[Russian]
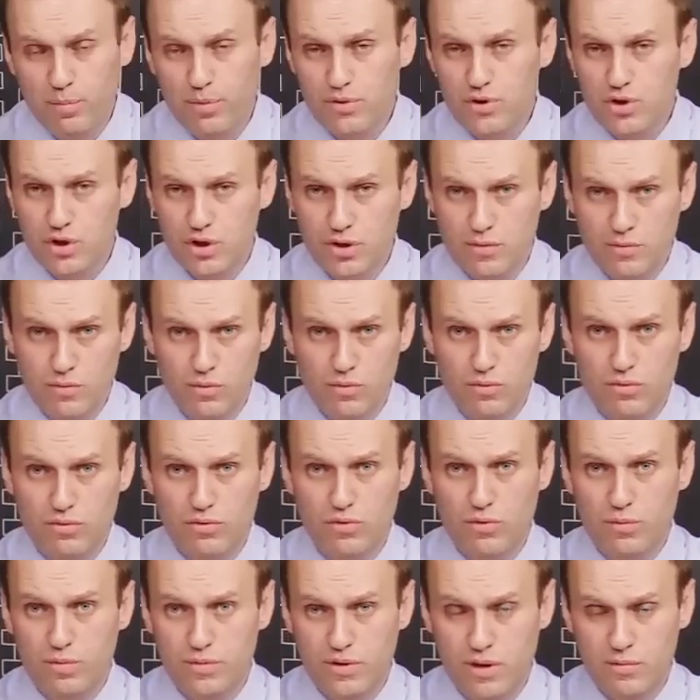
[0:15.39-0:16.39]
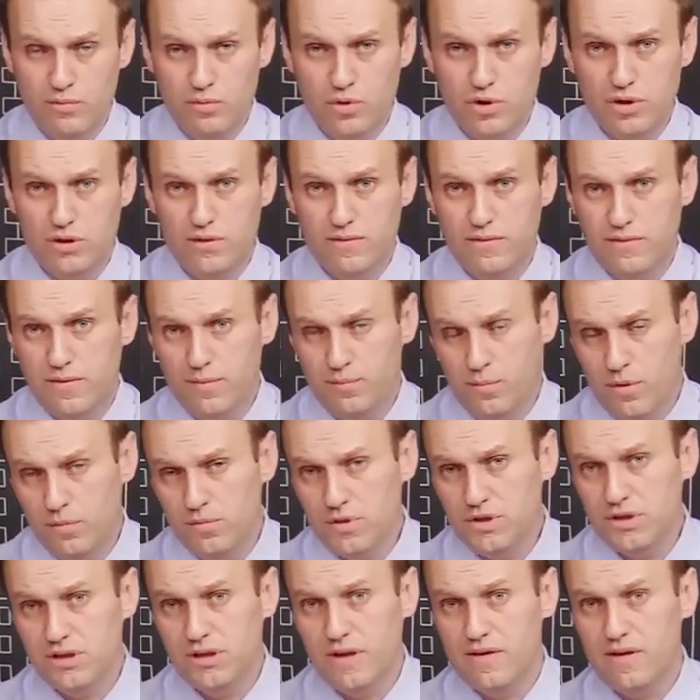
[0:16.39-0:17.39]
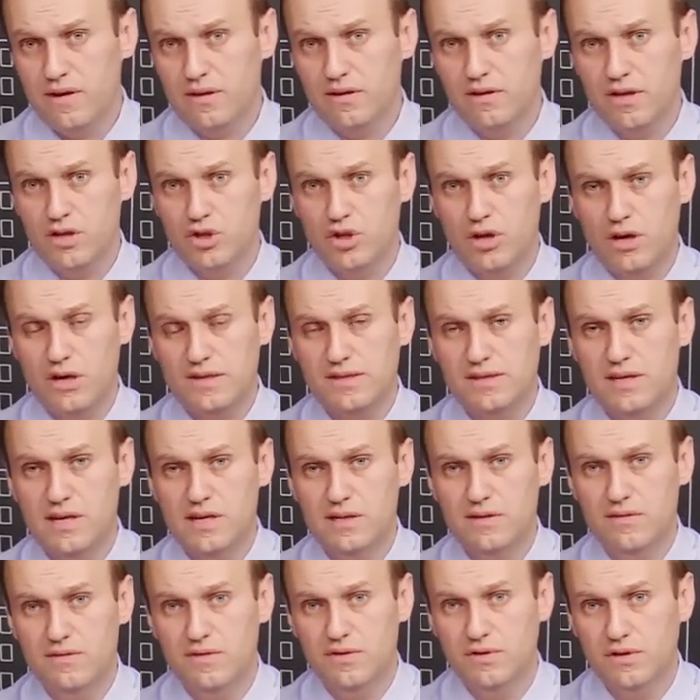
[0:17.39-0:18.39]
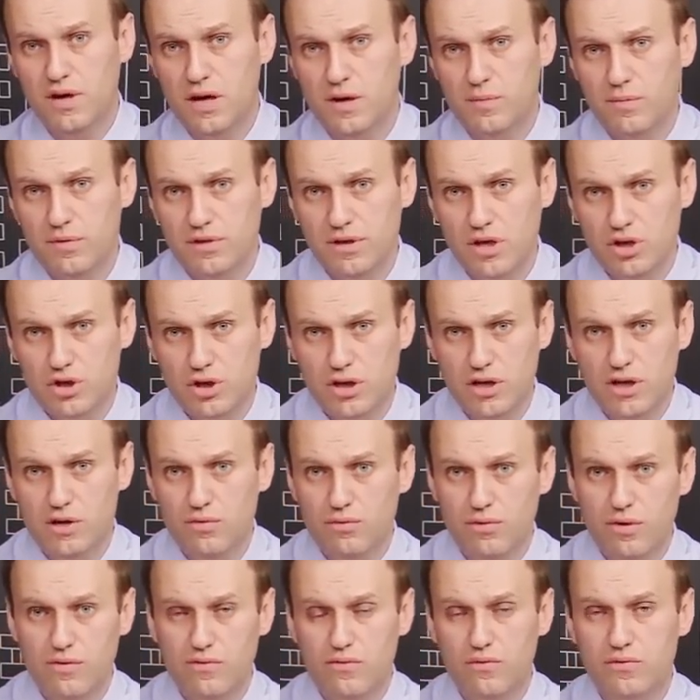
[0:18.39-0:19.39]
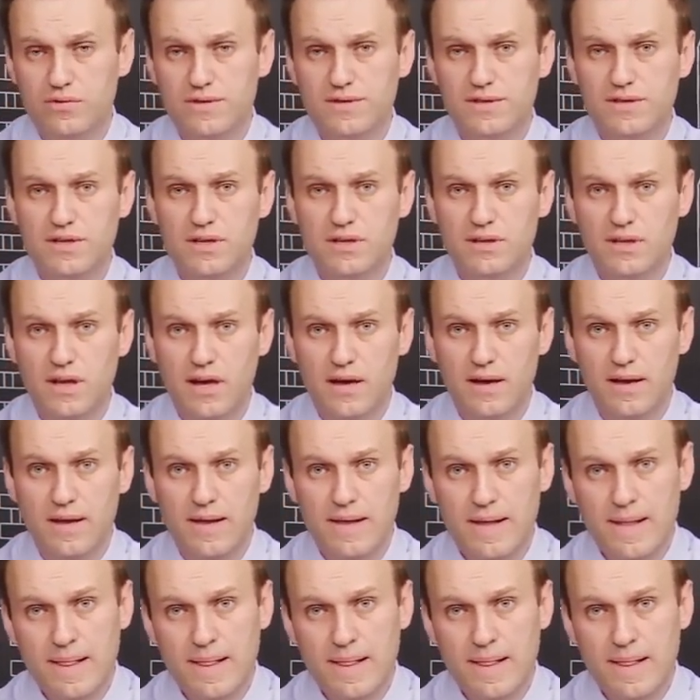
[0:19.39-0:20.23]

Почему? Ну, потому что вы помните, наверное, наше расследование, как мы нашли у его сына,